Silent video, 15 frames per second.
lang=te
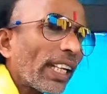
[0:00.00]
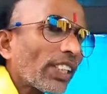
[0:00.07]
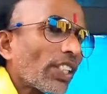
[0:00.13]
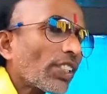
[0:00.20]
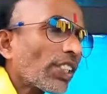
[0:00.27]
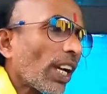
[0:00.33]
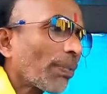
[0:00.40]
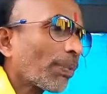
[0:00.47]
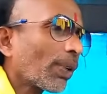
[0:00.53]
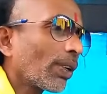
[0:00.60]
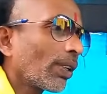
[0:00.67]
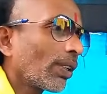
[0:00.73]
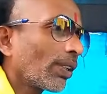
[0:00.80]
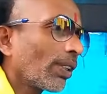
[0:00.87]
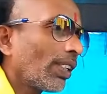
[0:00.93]
రేషన్
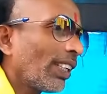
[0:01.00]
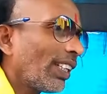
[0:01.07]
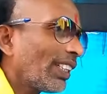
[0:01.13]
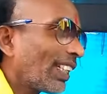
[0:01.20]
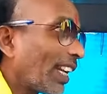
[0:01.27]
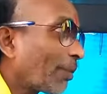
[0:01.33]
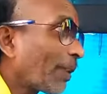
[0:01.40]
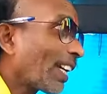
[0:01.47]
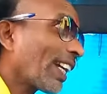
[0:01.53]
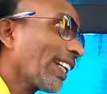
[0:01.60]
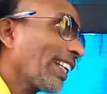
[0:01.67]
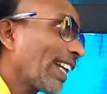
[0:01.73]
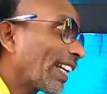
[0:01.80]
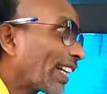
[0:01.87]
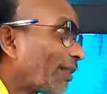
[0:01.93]
షాప్లో
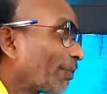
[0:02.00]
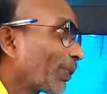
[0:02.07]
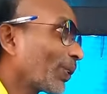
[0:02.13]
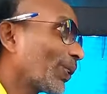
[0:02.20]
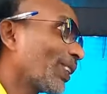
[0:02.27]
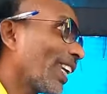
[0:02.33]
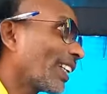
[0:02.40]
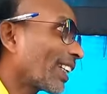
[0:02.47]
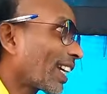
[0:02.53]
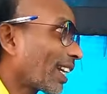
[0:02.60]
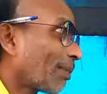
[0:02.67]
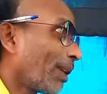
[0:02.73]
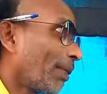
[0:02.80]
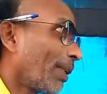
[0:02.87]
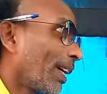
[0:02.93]
ఏమైనా ఇన్కమ్
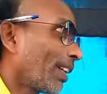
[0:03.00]
ఉంటుందంటారా